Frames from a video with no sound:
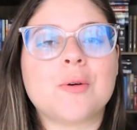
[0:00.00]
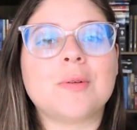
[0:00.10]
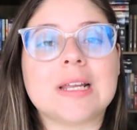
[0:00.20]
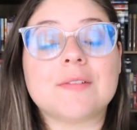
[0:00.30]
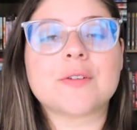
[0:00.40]

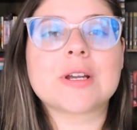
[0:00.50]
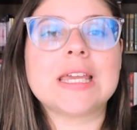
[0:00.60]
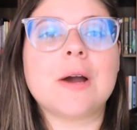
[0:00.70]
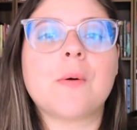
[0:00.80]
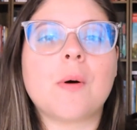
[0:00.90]
Um livro
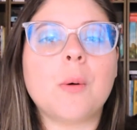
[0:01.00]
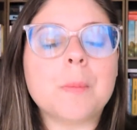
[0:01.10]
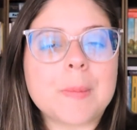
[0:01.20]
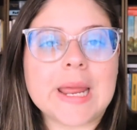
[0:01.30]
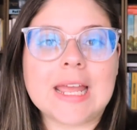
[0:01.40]
que eu
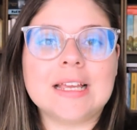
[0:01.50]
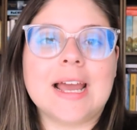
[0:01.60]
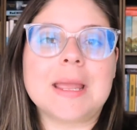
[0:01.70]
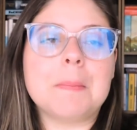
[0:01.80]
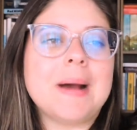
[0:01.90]
comprei
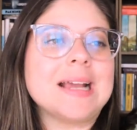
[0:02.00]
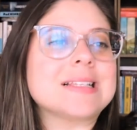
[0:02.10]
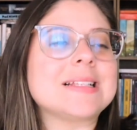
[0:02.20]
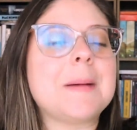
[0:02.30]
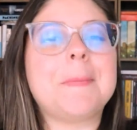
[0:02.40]
aí
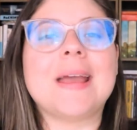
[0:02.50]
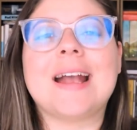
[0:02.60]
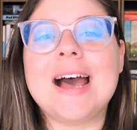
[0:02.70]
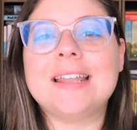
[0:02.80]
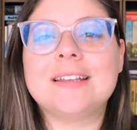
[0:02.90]
mais na
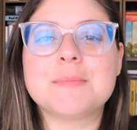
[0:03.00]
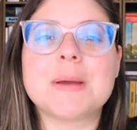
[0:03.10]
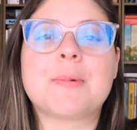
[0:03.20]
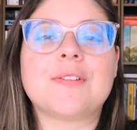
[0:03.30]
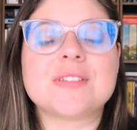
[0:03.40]
pegada da
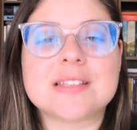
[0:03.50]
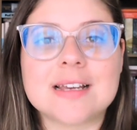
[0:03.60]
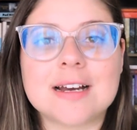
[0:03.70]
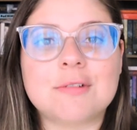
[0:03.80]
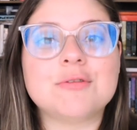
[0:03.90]
minha
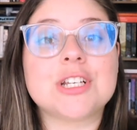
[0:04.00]
profissão,